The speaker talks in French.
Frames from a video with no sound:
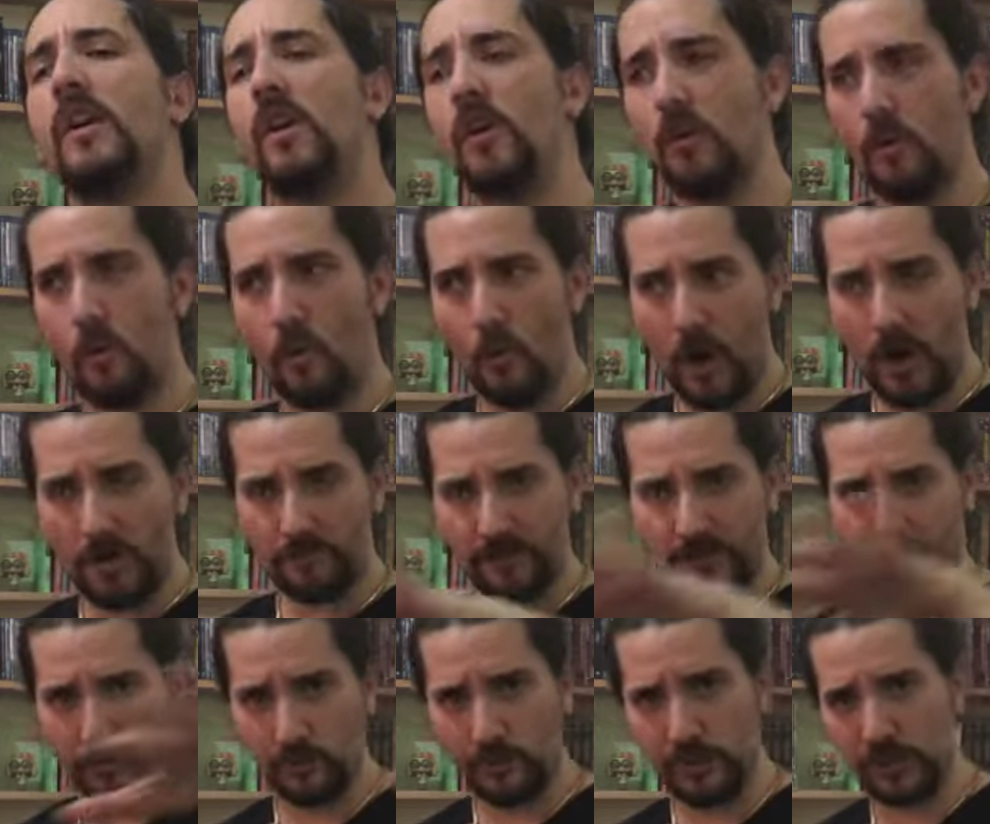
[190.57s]
Le roi a fait
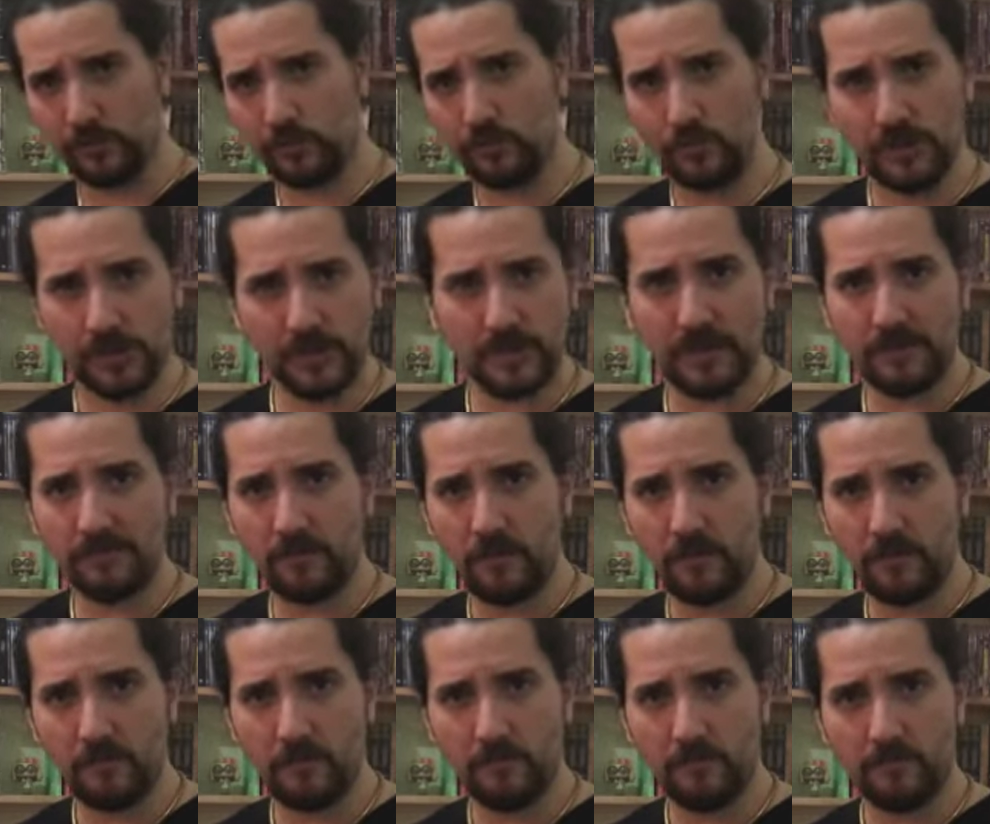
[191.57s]
réunir tous ses savants,
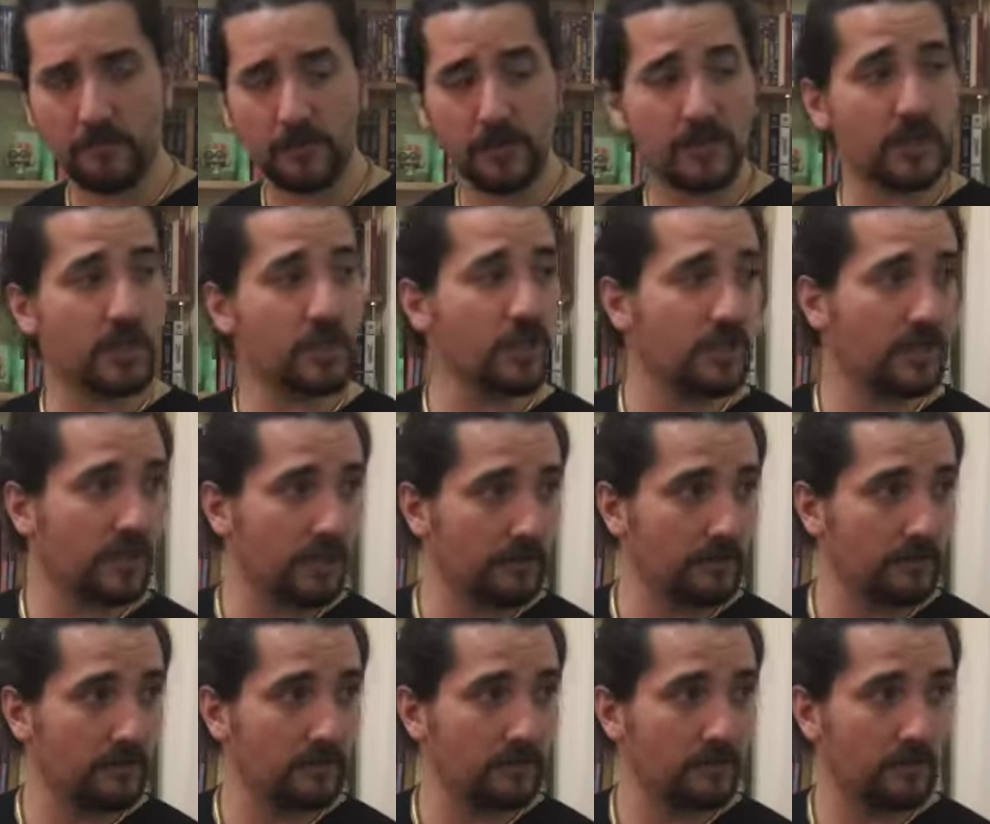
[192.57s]
des
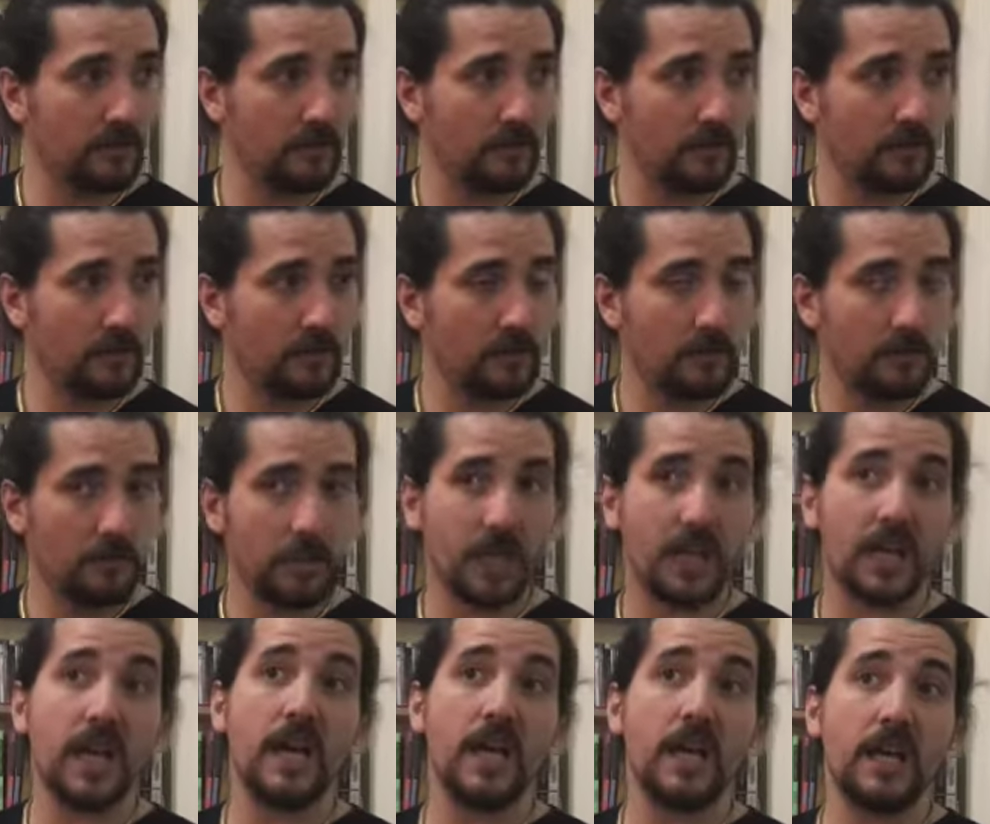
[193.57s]
architectes, des
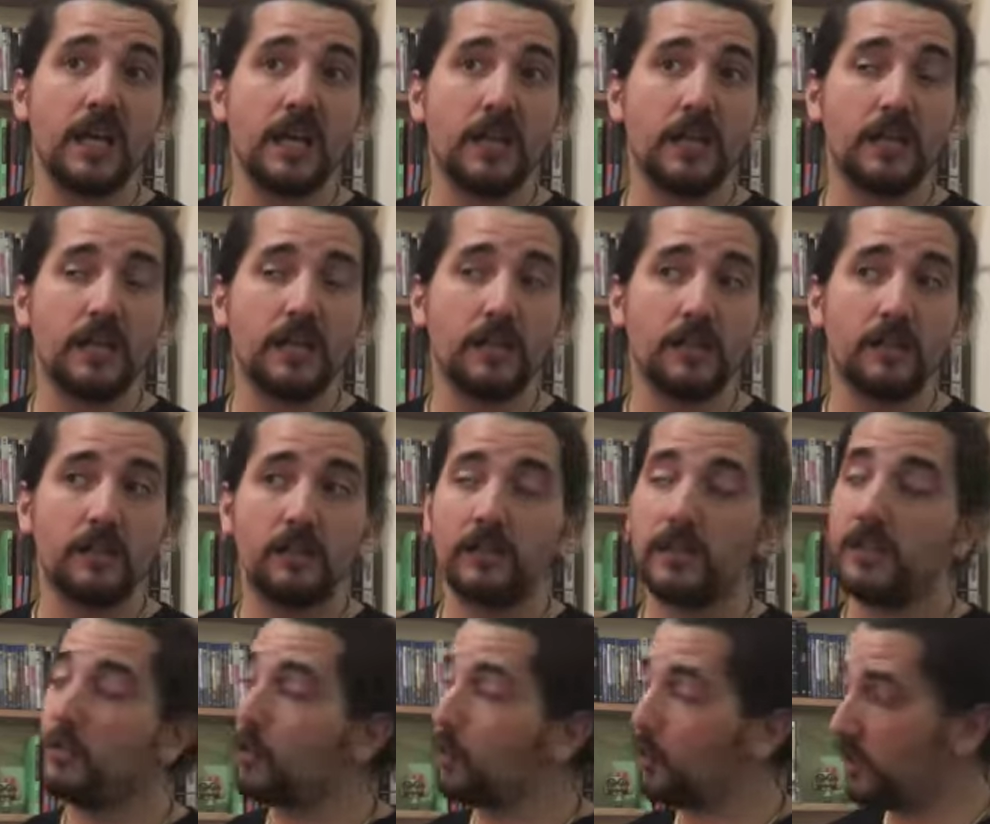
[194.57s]
clercs,
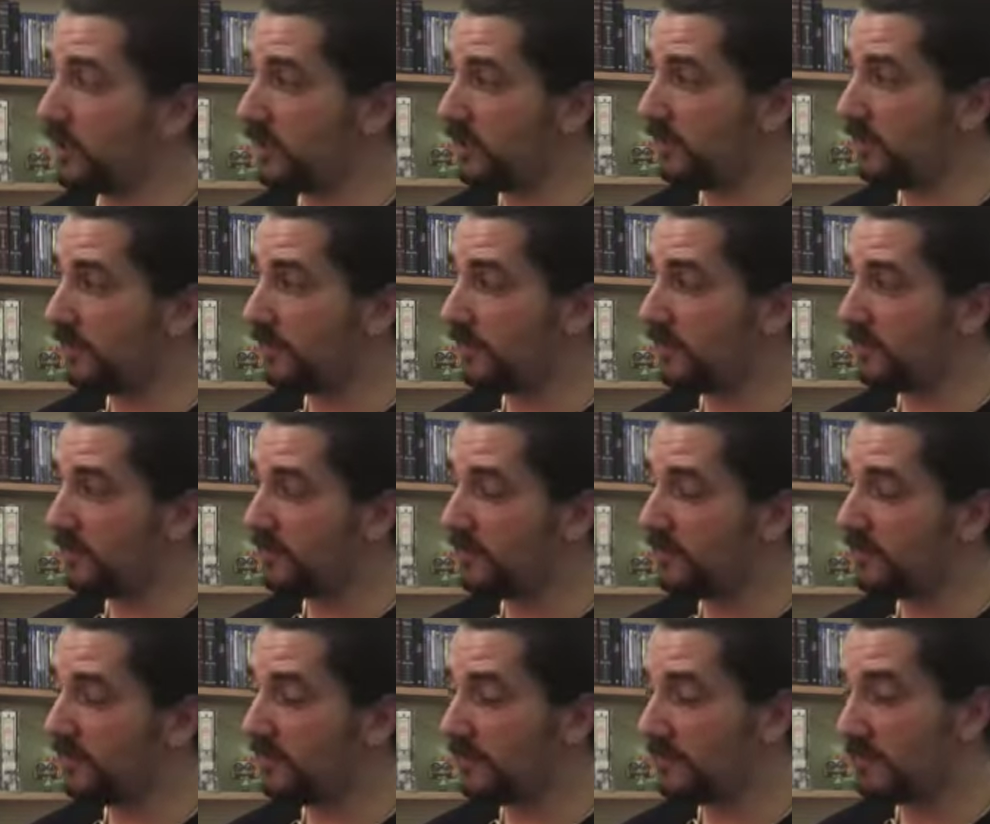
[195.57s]
des druides,
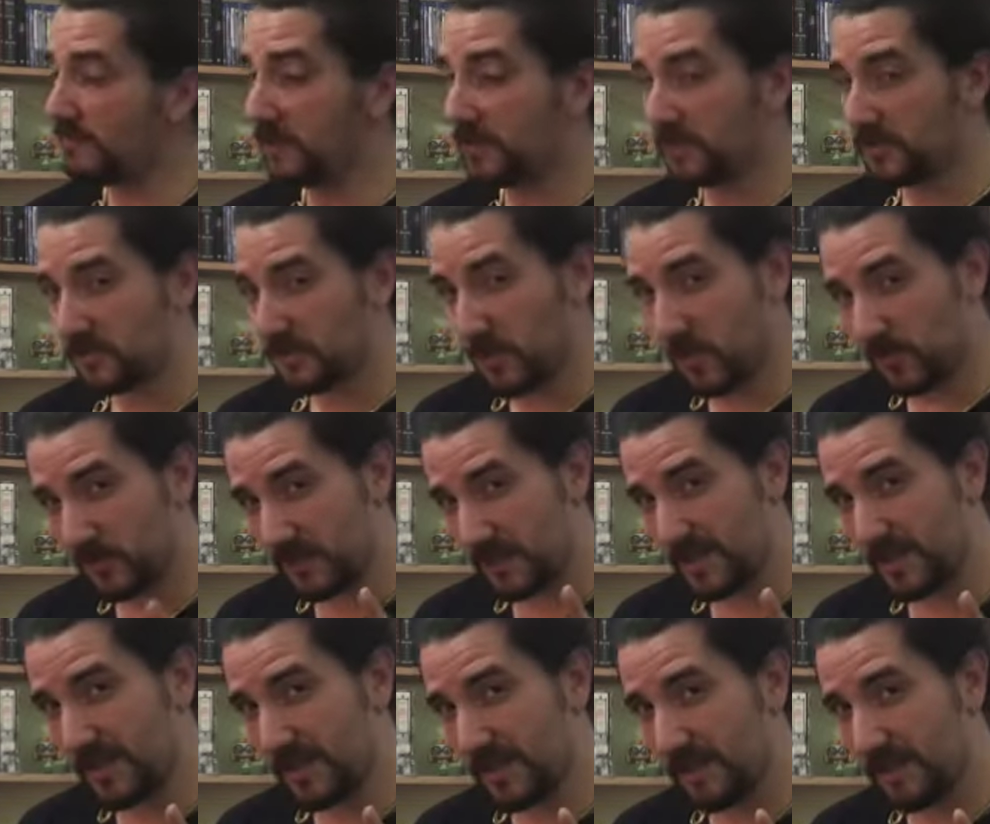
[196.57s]
des sorciers.